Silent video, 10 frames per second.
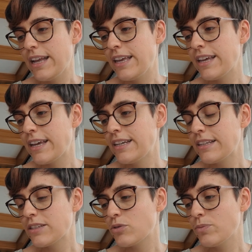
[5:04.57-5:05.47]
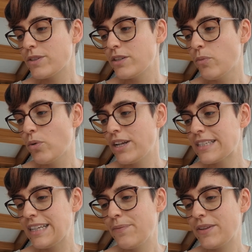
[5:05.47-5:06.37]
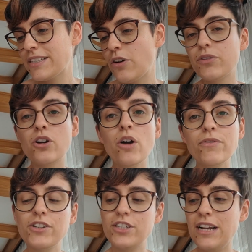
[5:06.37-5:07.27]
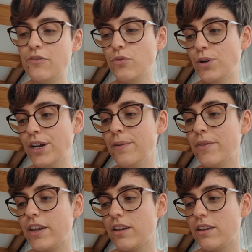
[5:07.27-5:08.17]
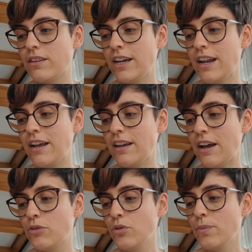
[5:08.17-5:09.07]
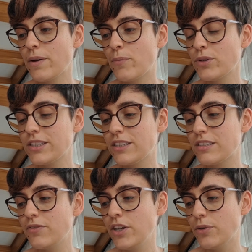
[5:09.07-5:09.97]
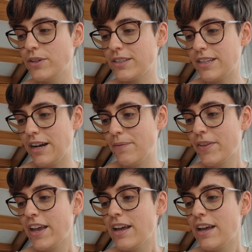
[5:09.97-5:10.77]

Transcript: hier geht es um Simonas Leben, das auf den Kopf gestellt wurde denn ein anonym gepostetes Video ist da.